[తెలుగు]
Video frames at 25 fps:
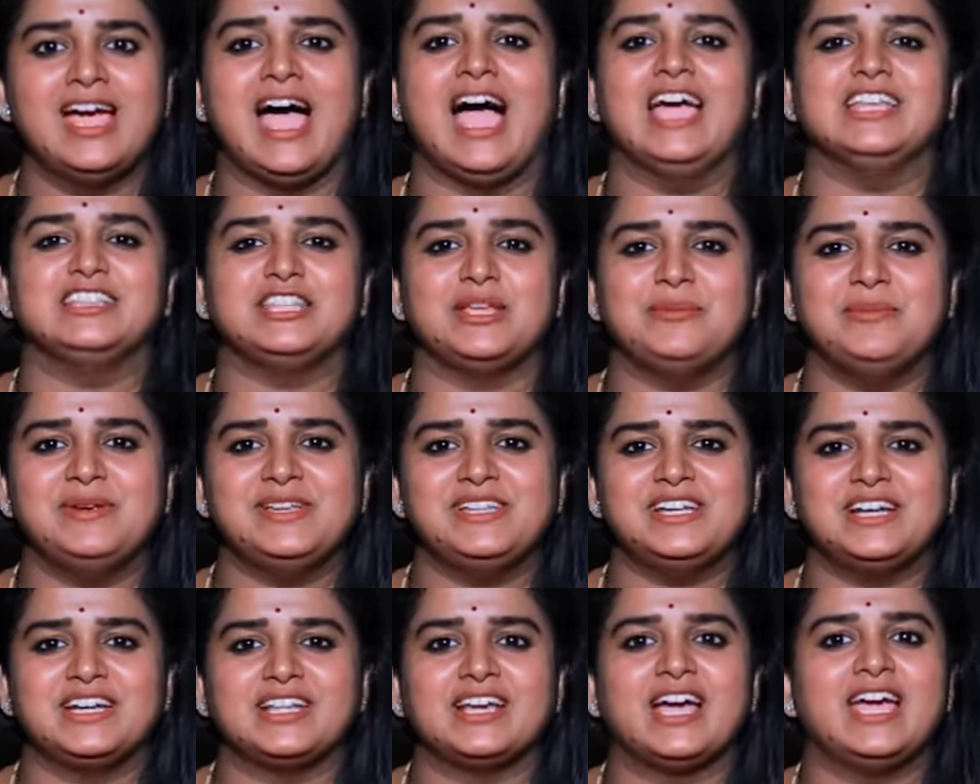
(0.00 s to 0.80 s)
అయితే
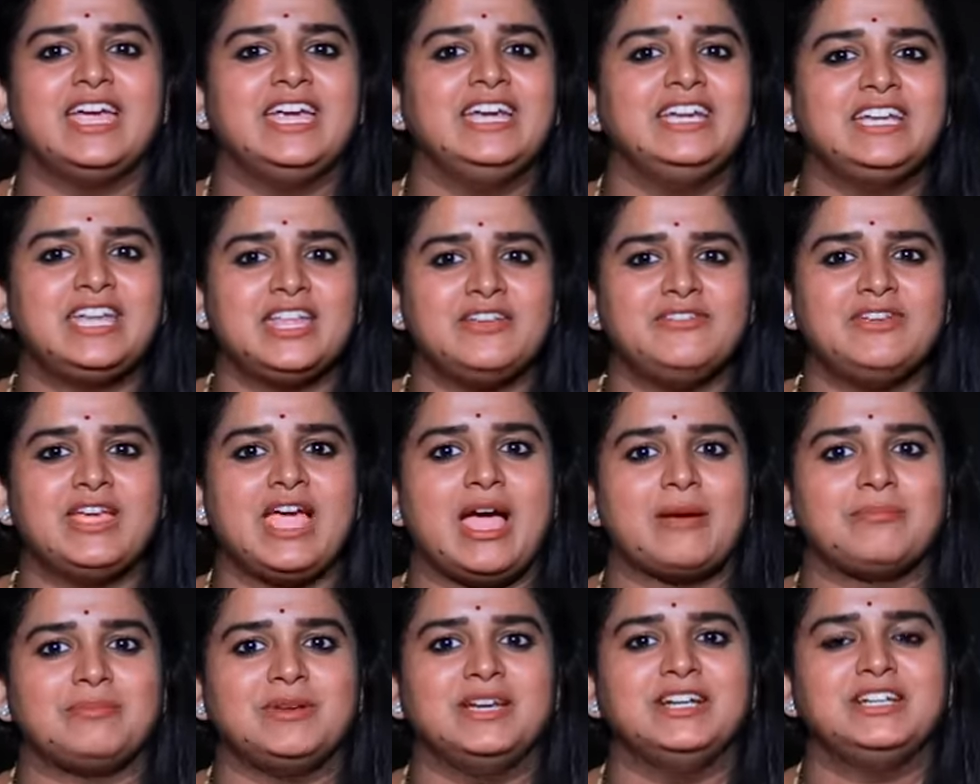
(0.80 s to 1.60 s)
ఇమీడియట్గా హిట్ టీవీ
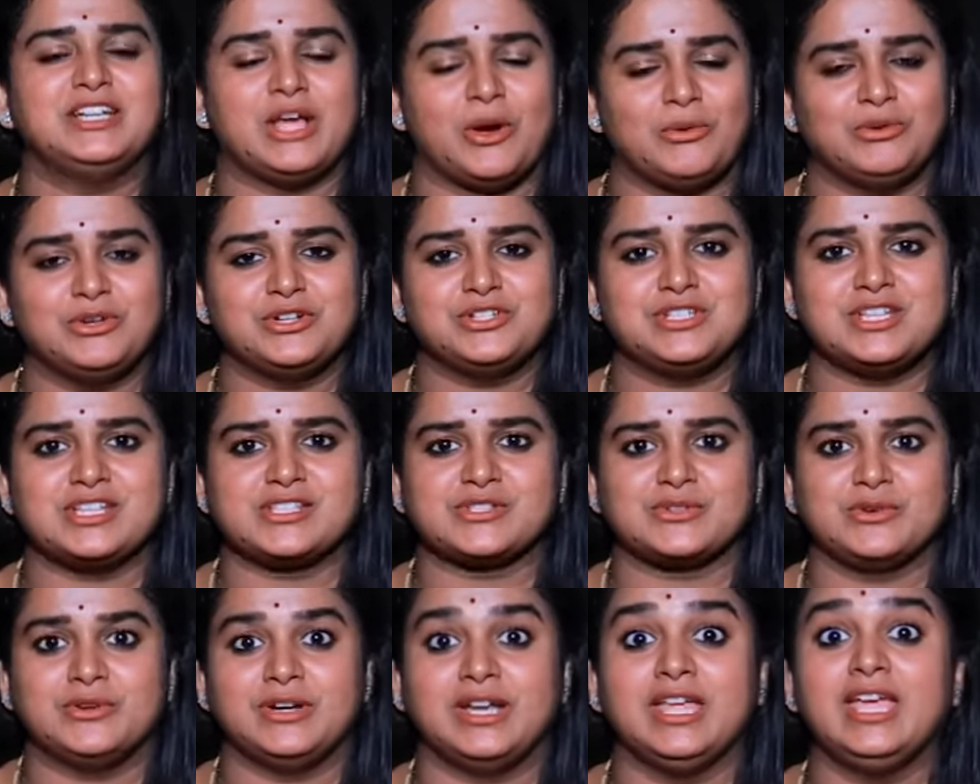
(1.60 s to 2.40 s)
యాప్ని డౌన్లోడ్
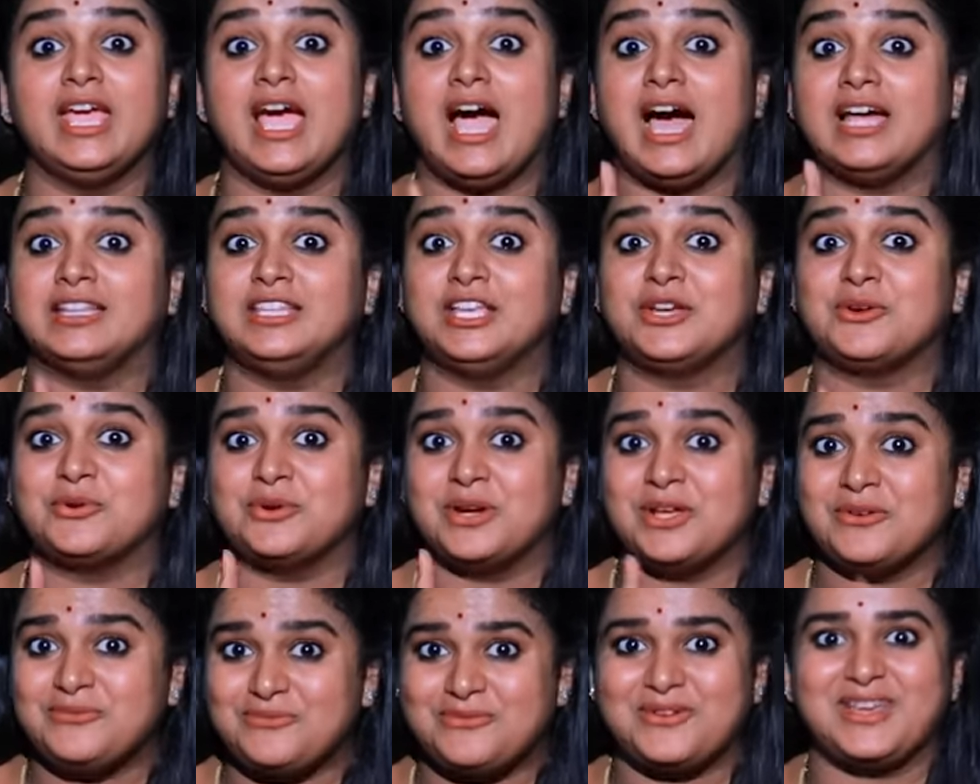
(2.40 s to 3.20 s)
చేసుకోండి అది
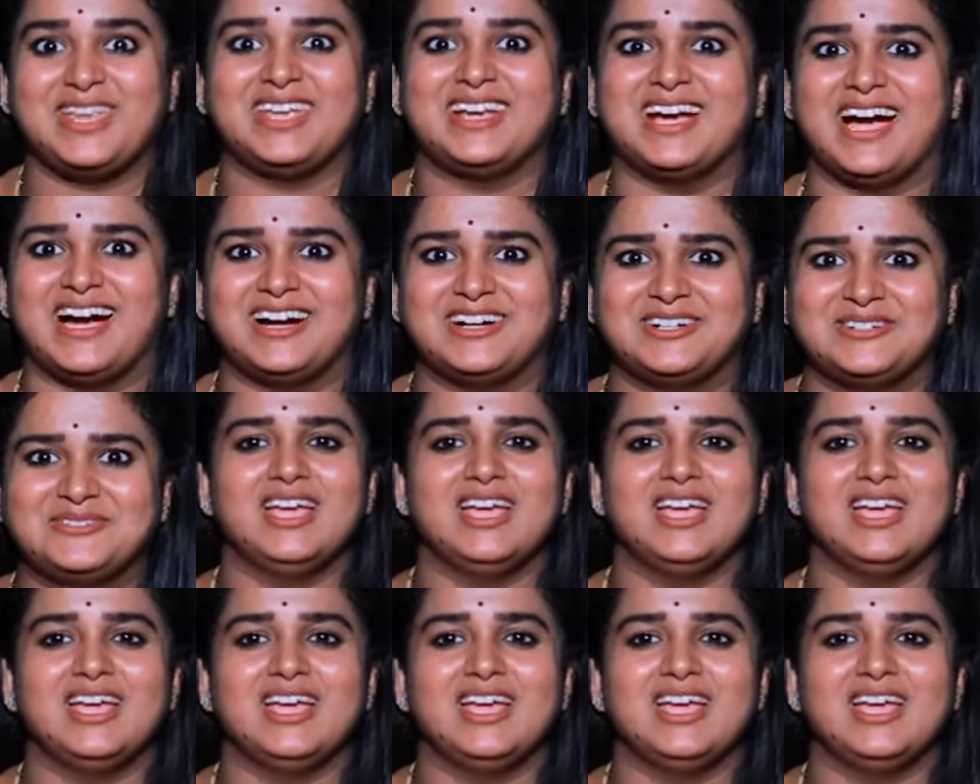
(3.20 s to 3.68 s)
కూడా ఫ్రీగా